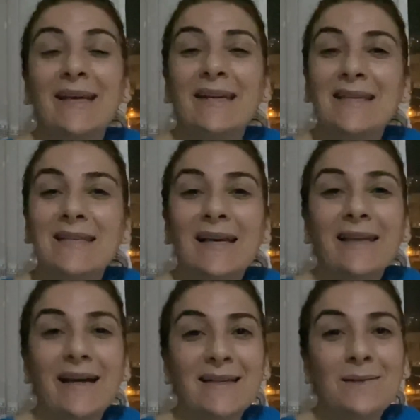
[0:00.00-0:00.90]
İnşallah
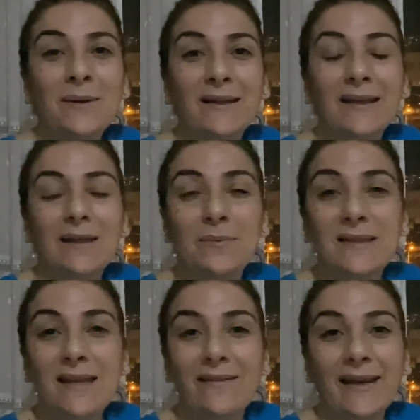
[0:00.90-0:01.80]
her zamanki gibi
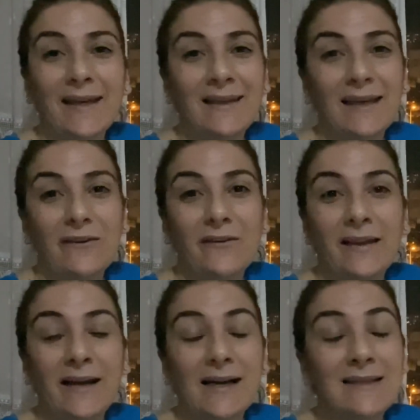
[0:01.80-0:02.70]
severek, keyif
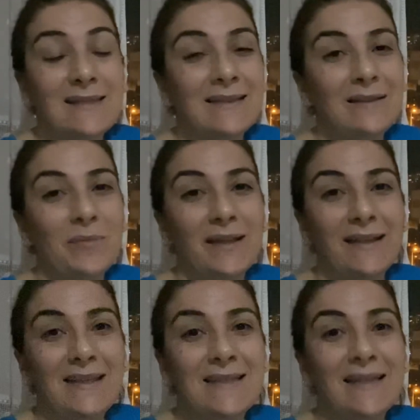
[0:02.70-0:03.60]
alarak, sıkılmadan
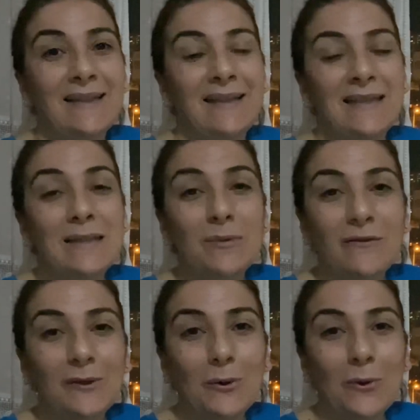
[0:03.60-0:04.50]
izlediğiniz
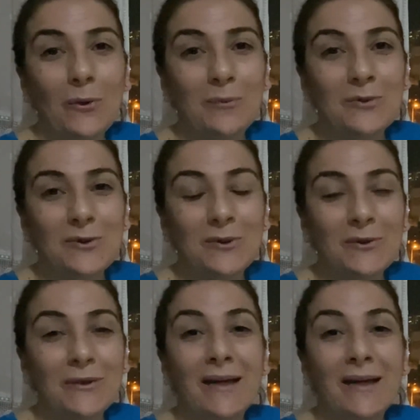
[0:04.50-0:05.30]
bir vlog olmuştur.